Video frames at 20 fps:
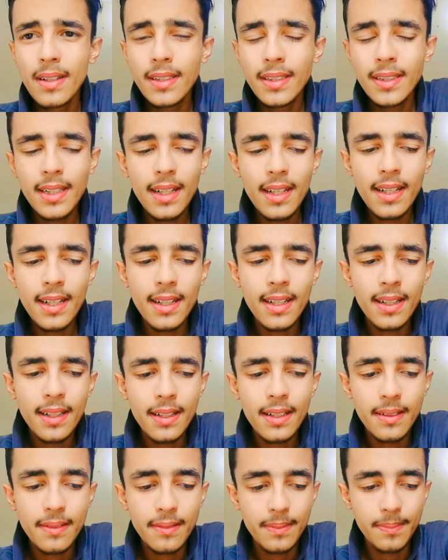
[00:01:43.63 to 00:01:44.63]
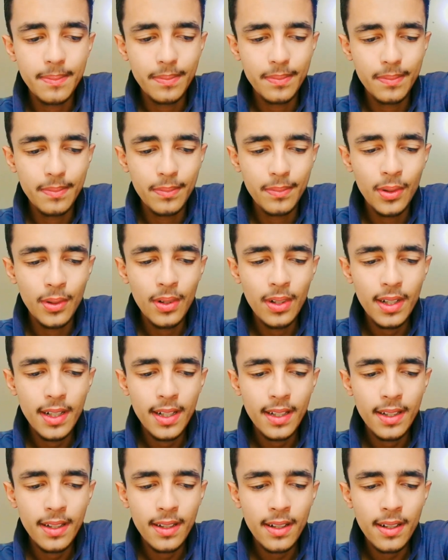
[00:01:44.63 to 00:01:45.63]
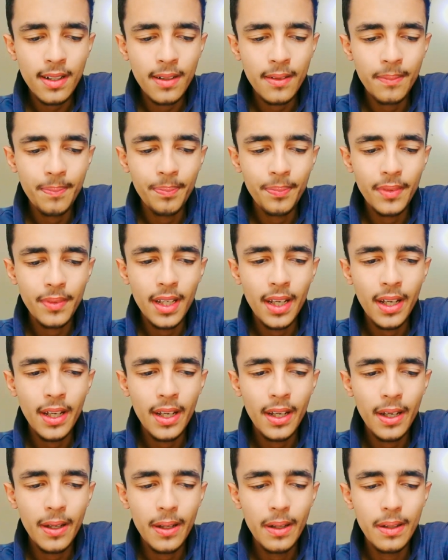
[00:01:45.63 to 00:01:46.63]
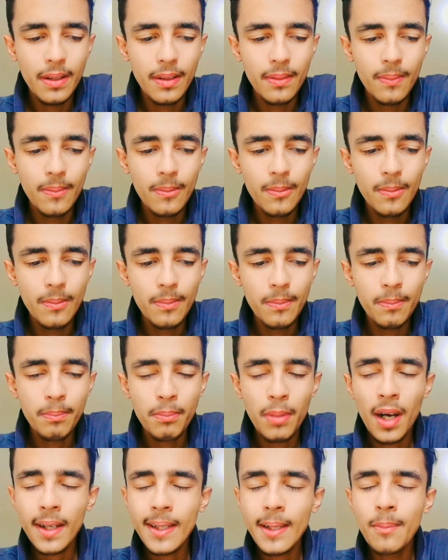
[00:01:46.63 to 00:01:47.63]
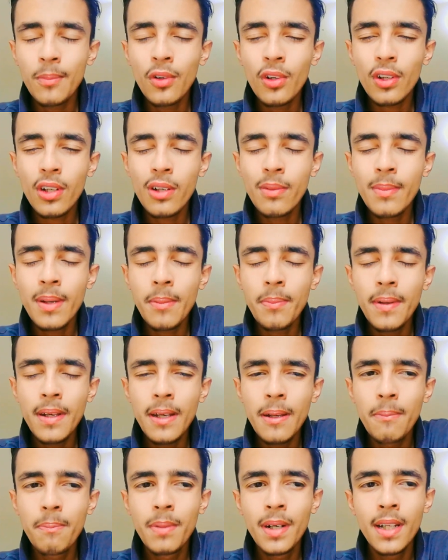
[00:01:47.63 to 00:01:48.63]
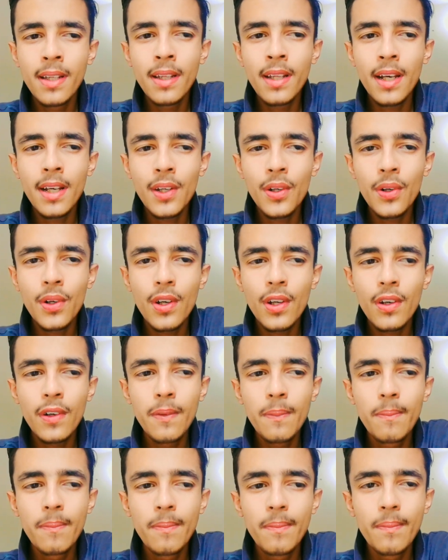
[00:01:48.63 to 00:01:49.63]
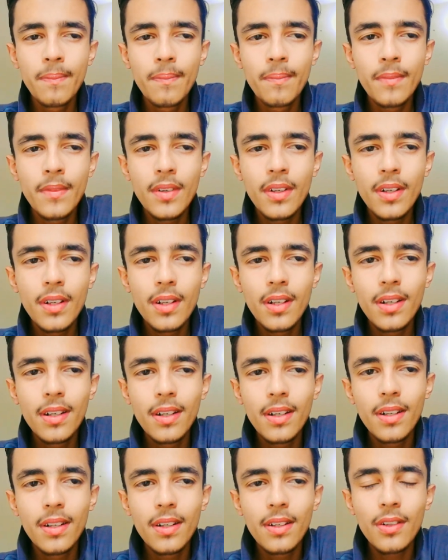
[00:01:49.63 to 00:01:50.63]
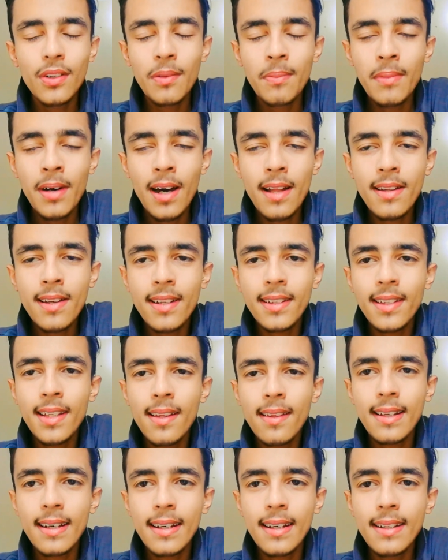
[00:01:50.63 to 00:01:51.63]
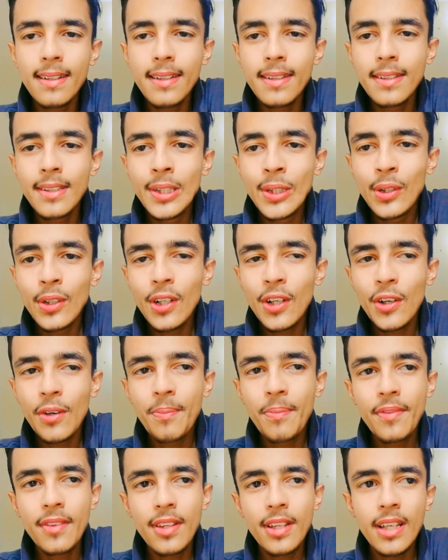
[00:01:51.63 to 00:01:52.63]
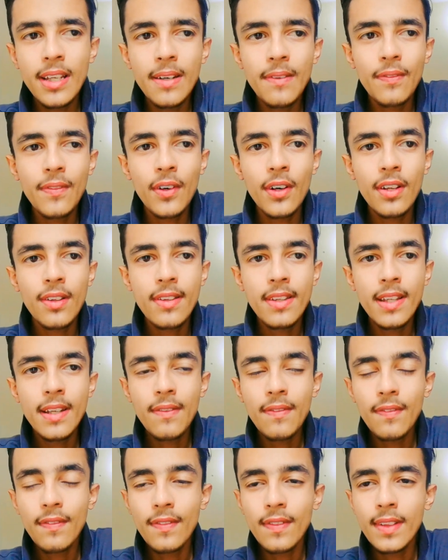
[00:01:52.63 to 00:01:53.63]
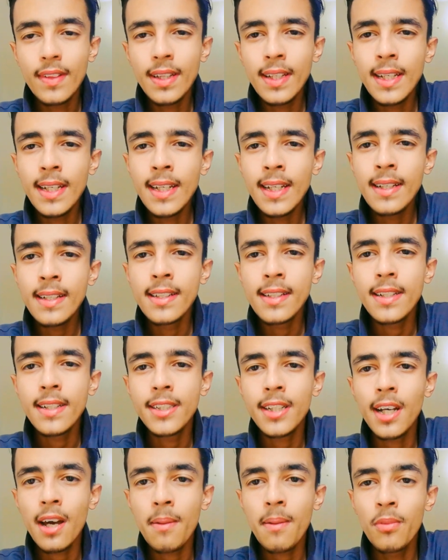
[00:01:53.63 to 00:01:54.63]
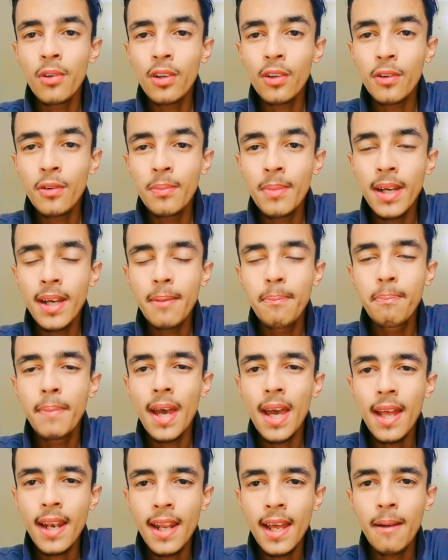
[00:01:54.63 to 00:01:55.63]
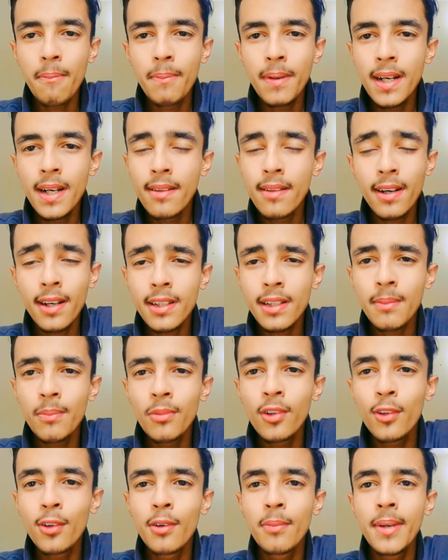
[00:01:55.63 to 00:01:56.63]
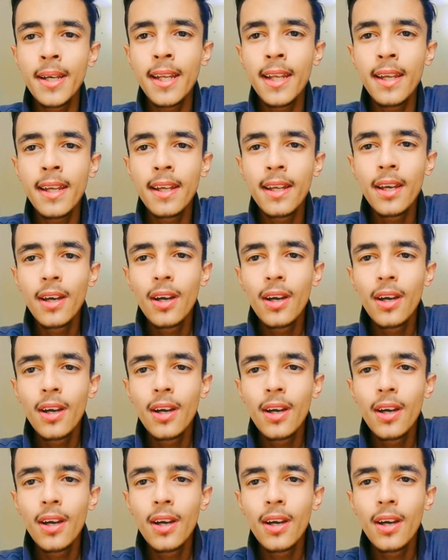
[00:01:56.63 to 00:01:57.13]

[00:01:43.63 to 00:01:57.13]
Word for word: ये बोल रहे थे ना कि बाकी मुल्क में भी बंद है यूट्यूब तो माजरत के साथ यूट्यूब सिर्फ़ और सिर्फ तीन या चार मुल्कों में बैन है बड़ी ज़्यादा मुल्कों में नहीं